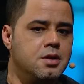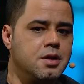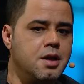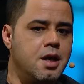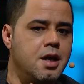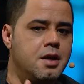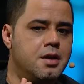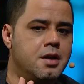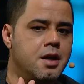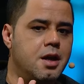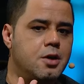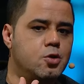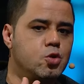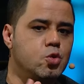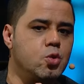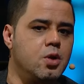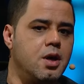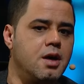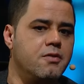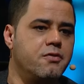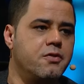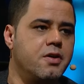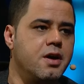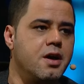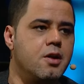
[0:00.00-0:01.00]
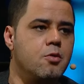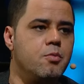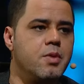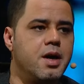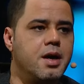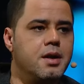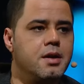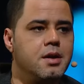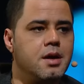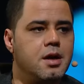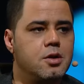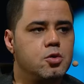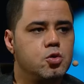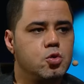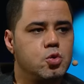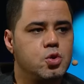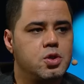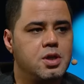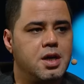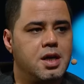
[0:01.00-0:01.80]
غنناقشوا الأفكار وما غنناقشوش